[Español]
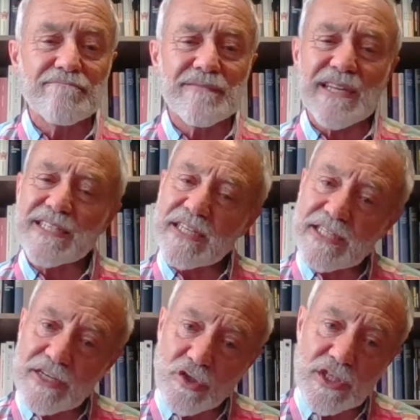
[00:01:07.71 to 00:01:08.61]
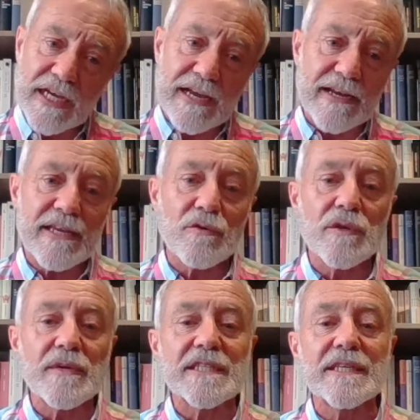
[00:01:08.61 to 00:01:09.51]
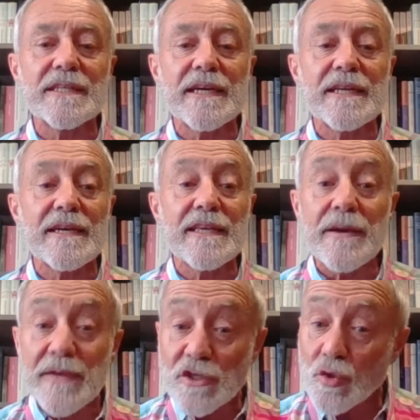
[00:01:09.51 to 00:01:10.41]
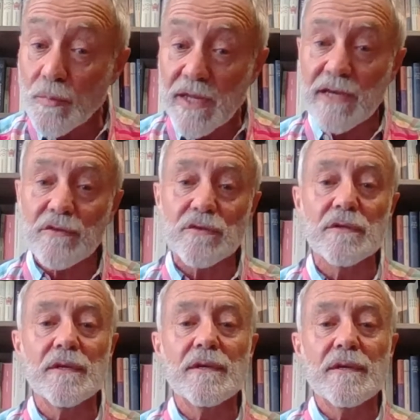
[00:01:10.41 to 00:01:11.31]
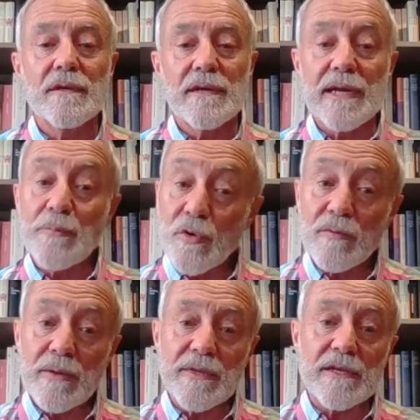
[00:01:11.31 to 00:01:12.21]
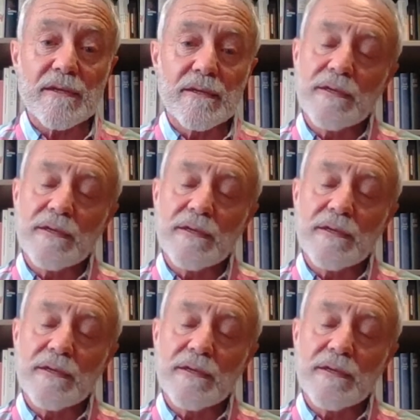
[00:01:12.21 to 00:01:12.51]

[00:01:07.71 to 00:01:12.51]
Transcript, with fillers: tras seis años de carrera universitaria y haber superado la prueba MIR,